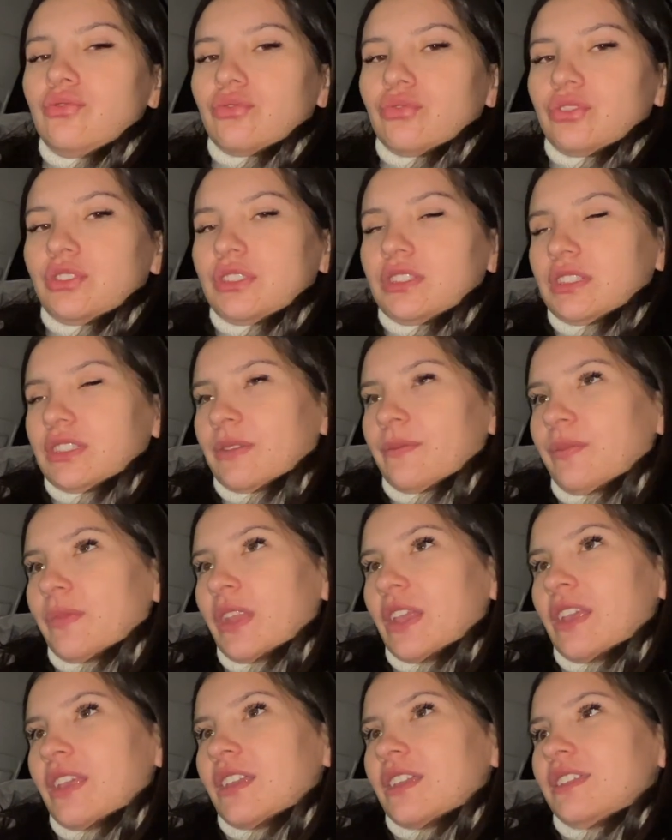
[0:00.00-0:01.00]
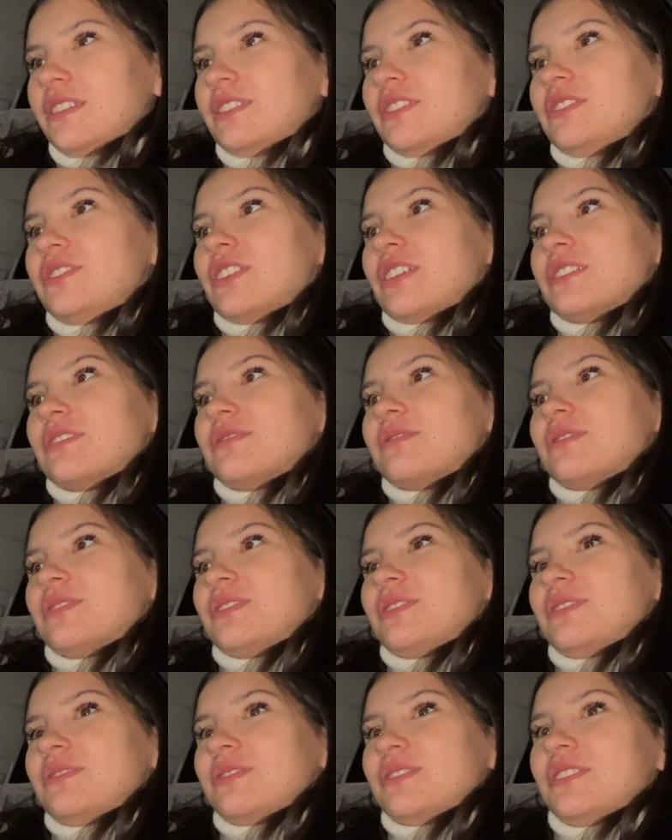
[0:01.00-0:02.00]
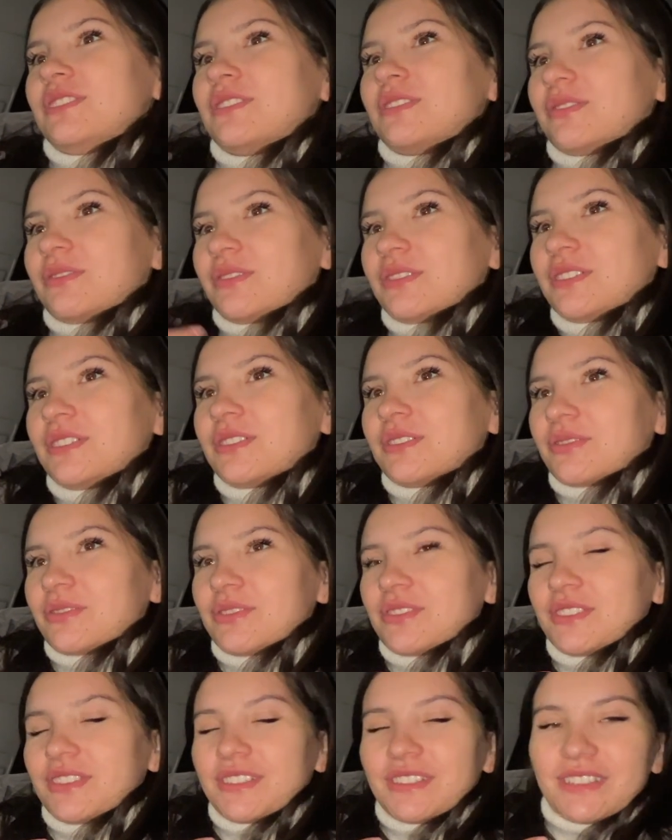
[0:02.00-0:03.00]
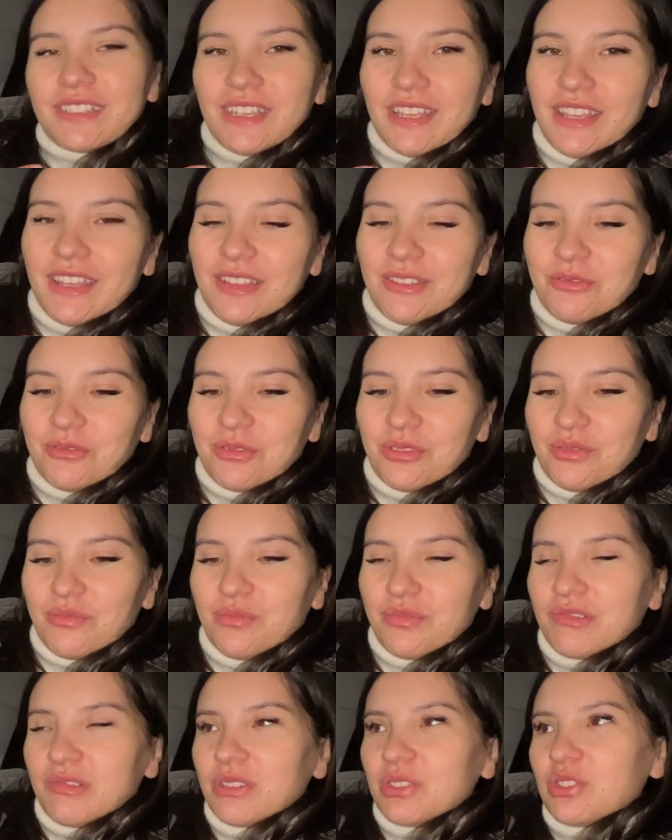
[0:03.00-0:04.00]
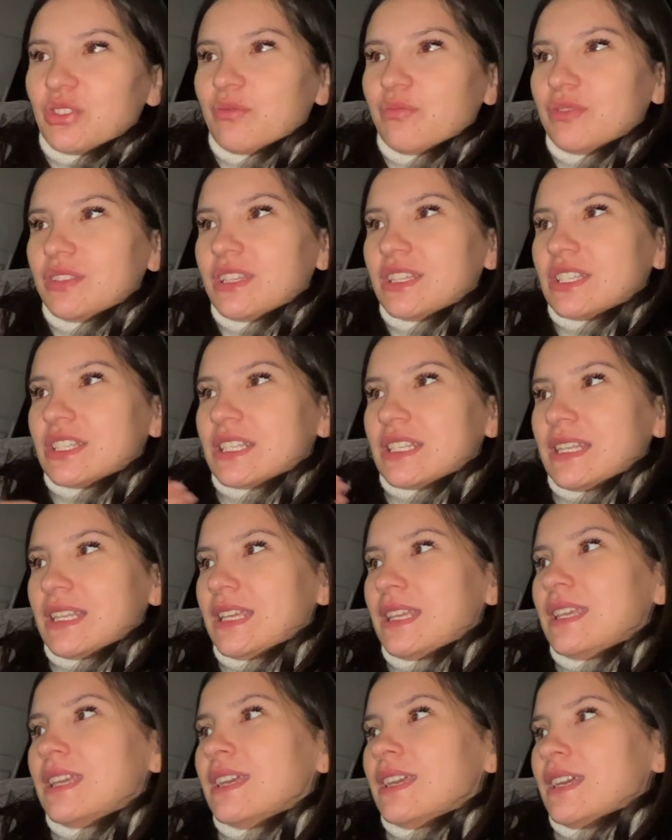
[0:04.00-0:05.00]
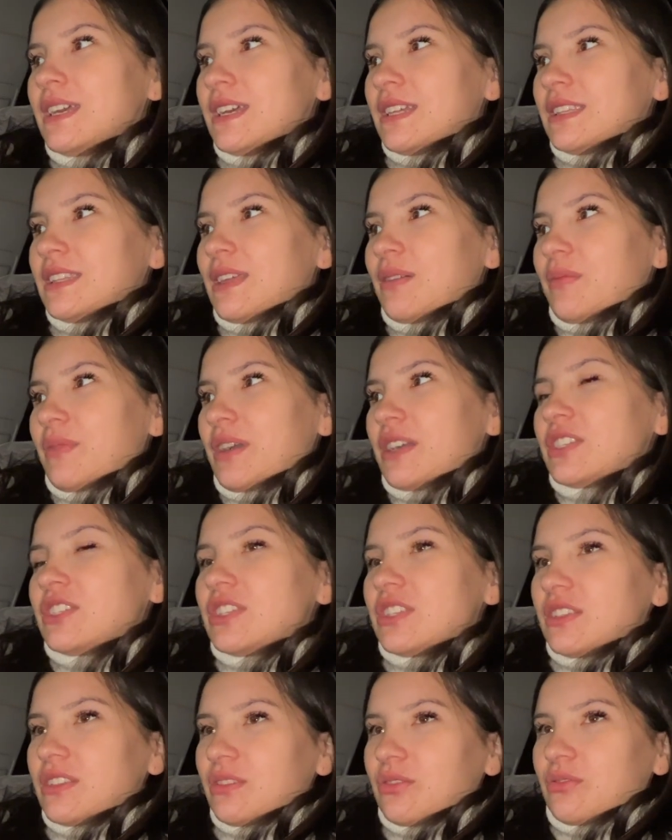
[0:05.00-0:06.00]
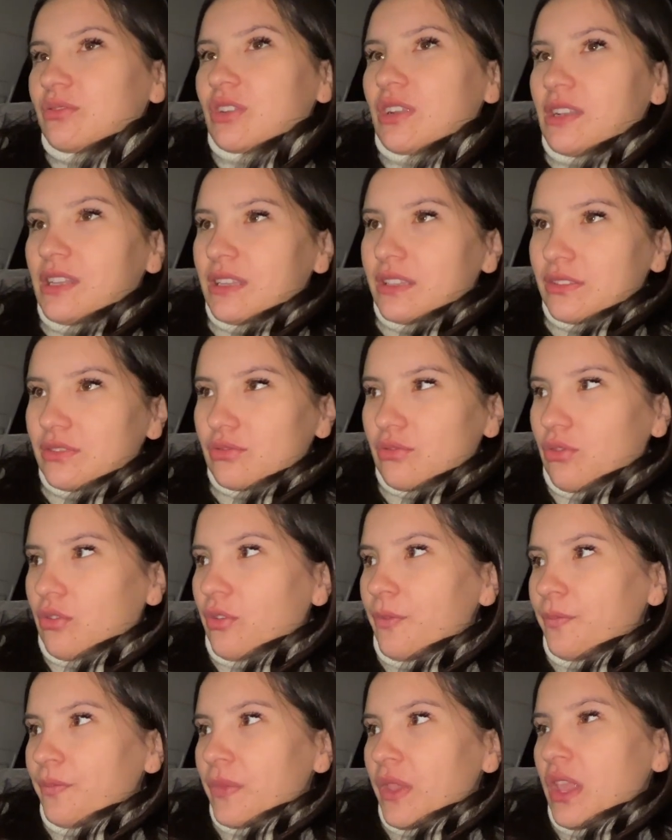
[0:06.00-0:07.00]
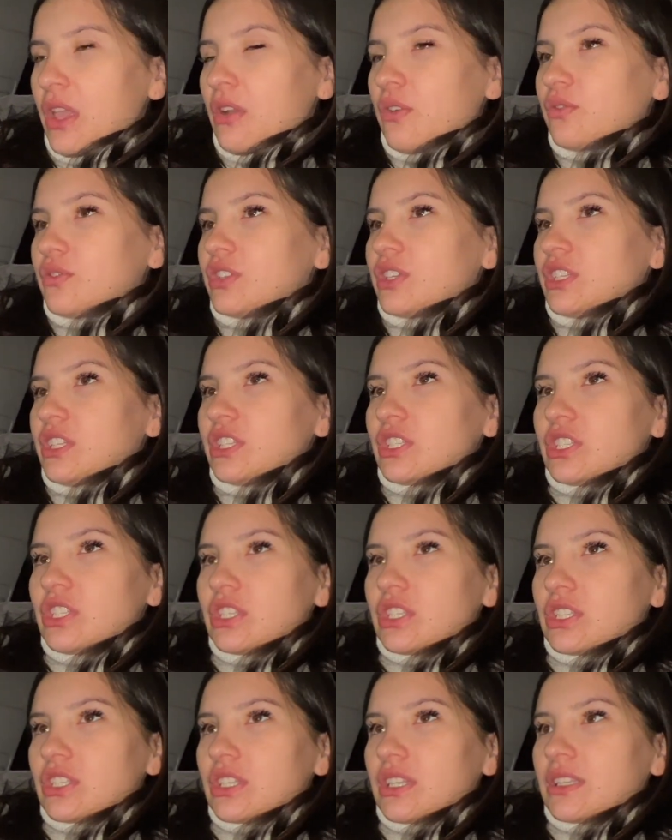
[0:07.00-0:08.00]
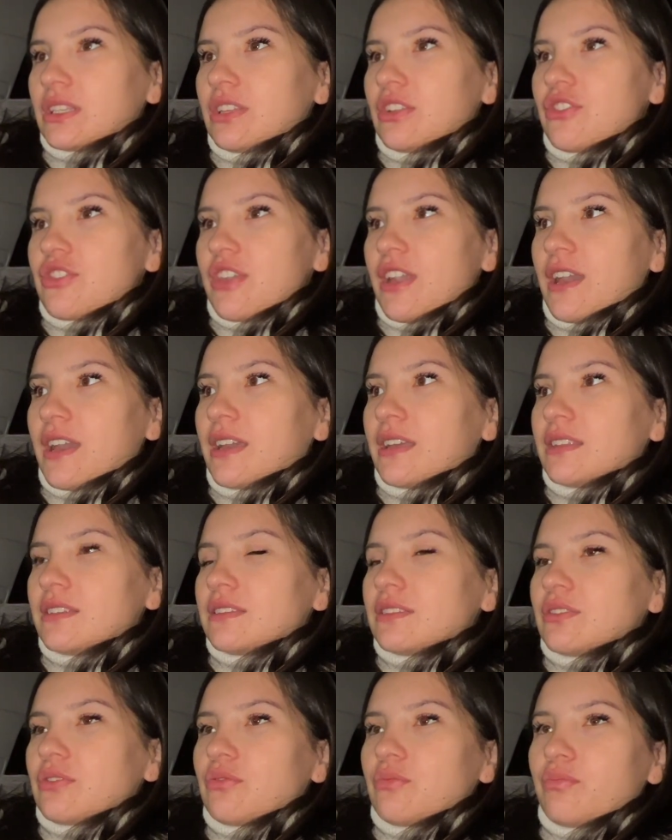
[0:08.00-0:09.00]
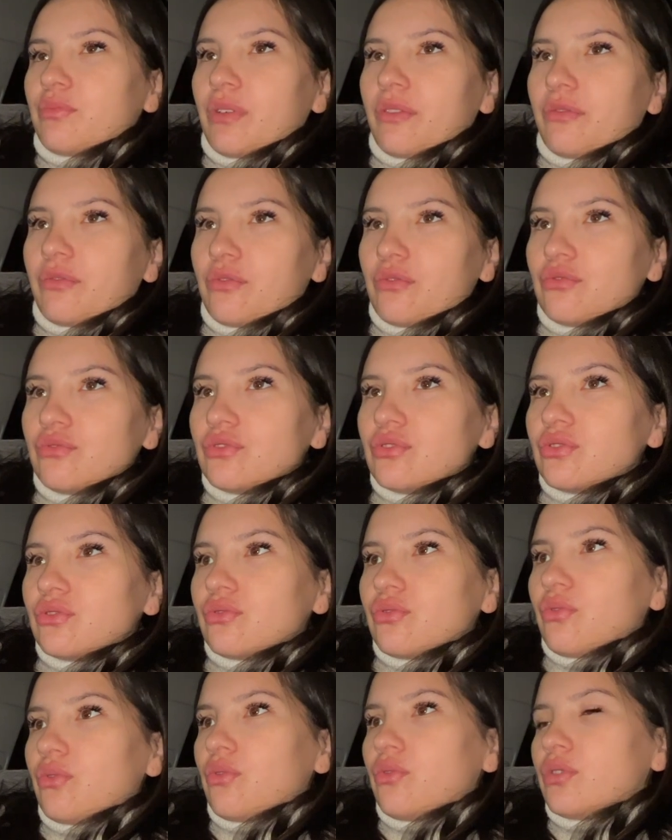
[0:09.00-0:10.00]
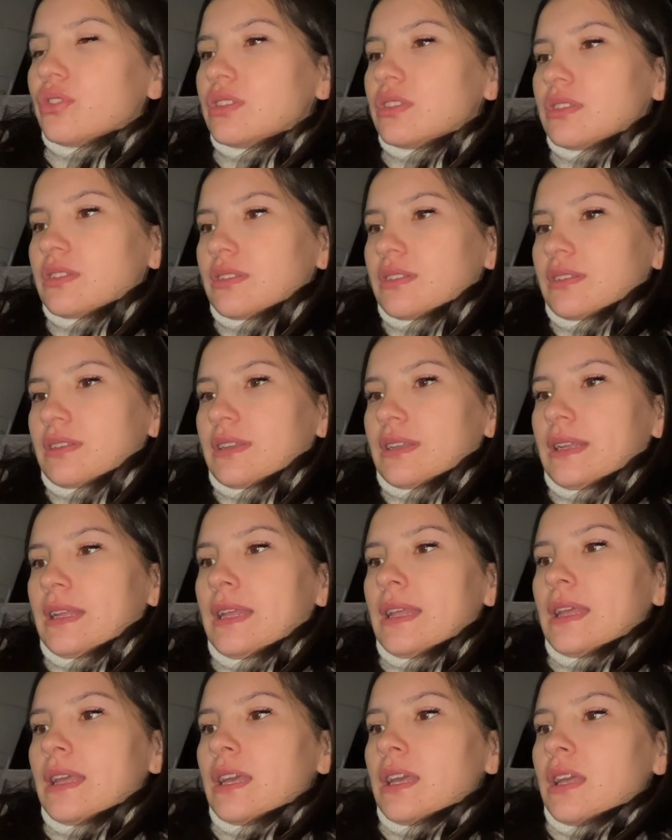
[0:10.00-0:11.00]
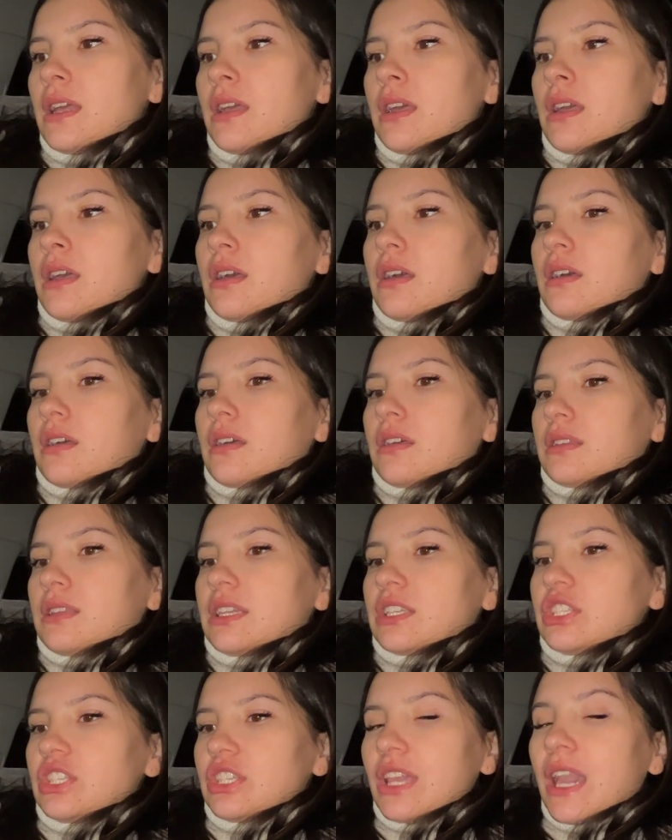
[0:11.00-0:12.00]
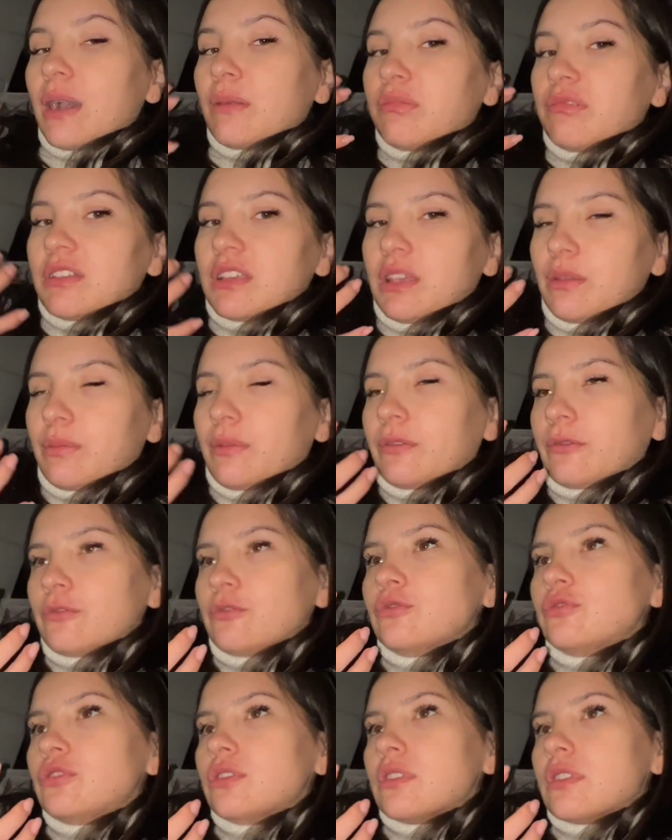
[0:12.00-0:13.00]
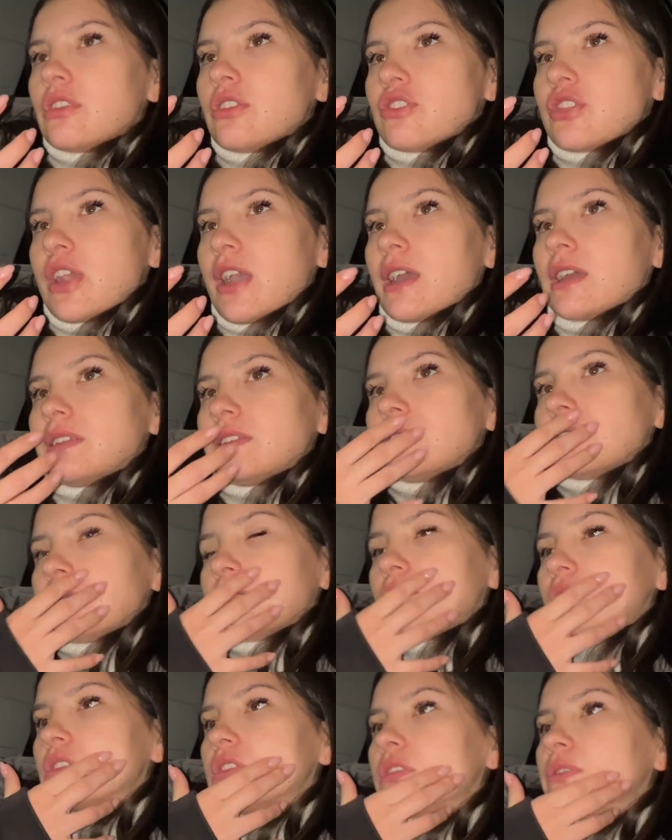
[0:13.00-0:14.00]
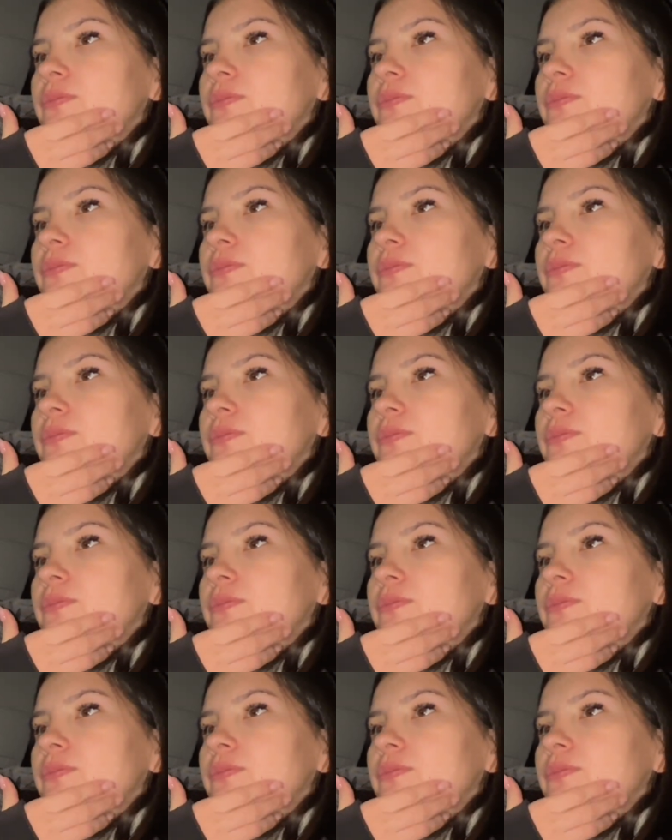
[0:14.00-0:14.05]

осенью. И сейчас у нас сегодня такое хорошее настроение утром было, что мы нашли домашний натуральный сок. Он, конечно же, отличается по вкусу от... Э, а, даже яблоки по вкусу отличаются от